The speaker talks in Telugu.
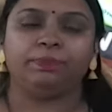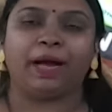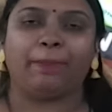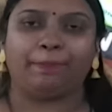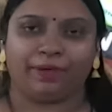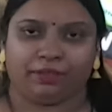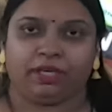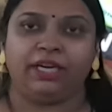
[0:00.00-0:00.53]

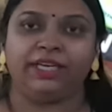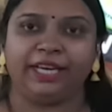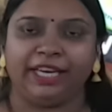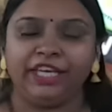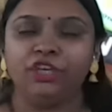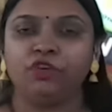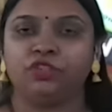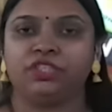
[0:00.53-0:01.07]
పేపర్ అంటే
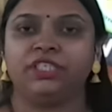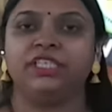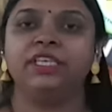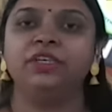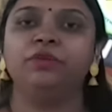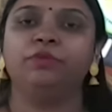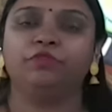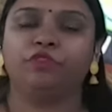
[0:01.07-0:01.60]
ఇంక్ వచ్చేసి
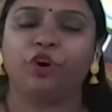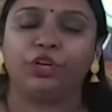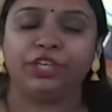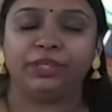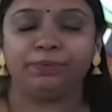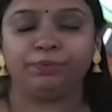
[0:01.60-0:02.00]
వాటర్